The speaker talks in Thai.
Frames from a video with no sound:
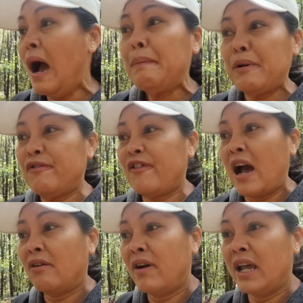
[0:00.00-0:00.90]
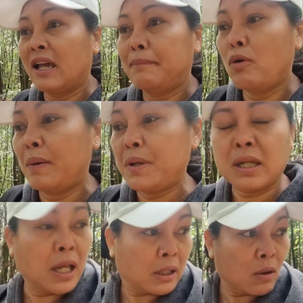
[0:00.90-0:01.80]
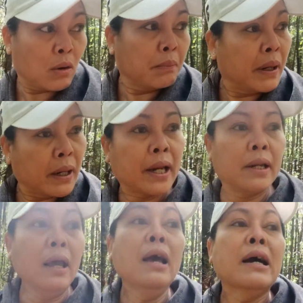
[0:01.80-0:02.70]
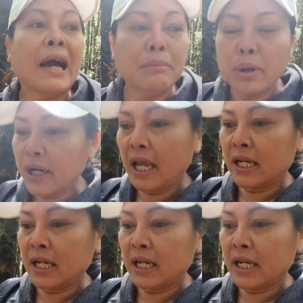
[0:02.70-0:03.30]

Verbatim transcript: ไปฝากไว้กับความคิดเห็นของเพื่อนขันบ่แน่